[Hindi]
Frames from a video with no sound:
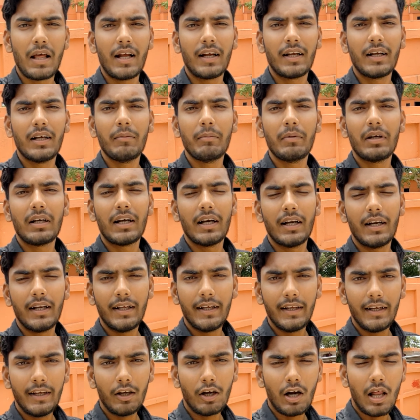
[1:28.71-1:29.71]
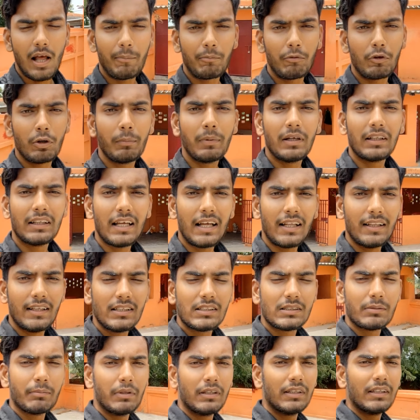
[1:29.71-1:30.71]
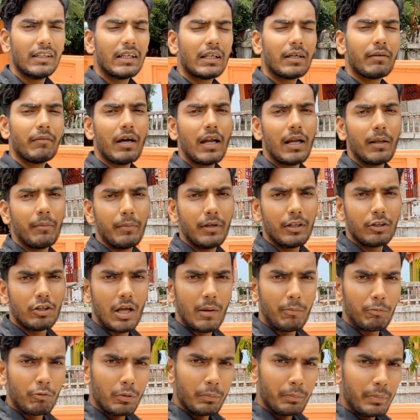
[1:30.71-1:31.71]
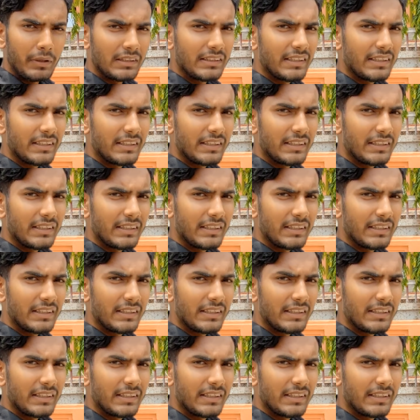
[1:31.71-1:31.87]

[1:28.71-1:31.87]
प्रांगण में खड़े हैं और आपको बता दें इस मंदिर के बारे में तो आपको